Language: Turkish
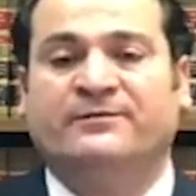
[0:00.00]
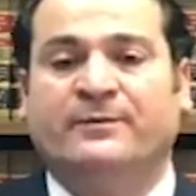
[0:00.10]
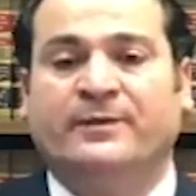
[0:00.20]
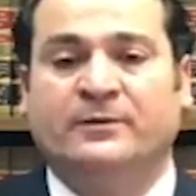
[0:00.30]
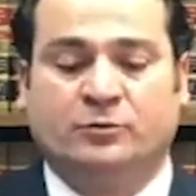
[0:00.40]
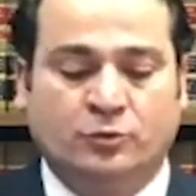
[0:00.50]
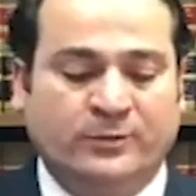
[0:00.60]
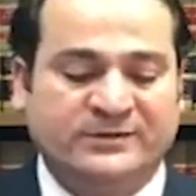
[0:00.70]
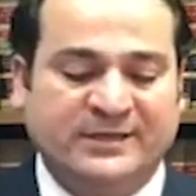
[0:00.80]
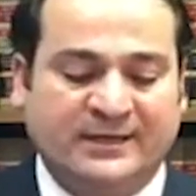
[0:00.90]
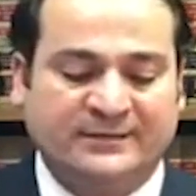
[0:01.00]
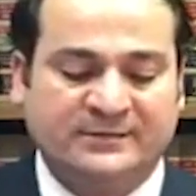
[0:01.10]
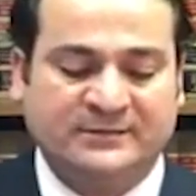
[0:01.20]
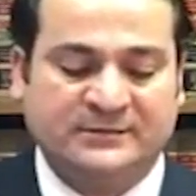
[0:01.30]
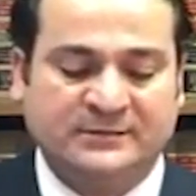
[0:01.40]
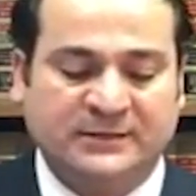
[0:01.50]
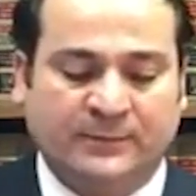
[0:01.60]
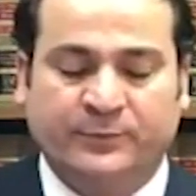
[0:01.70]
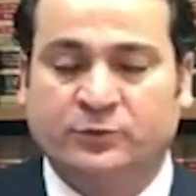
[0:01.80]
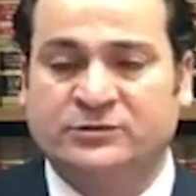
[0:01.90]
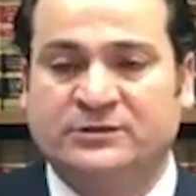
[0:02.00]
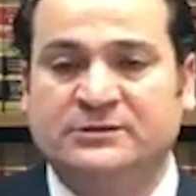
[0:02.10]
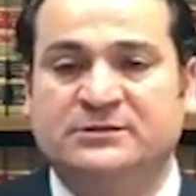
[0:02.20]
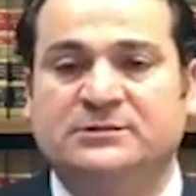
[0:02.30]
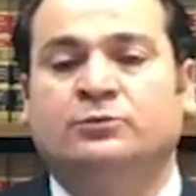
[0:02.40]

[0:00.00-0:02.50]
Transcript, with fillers: Ve bir Küba seyahatinizi yapıyorsanız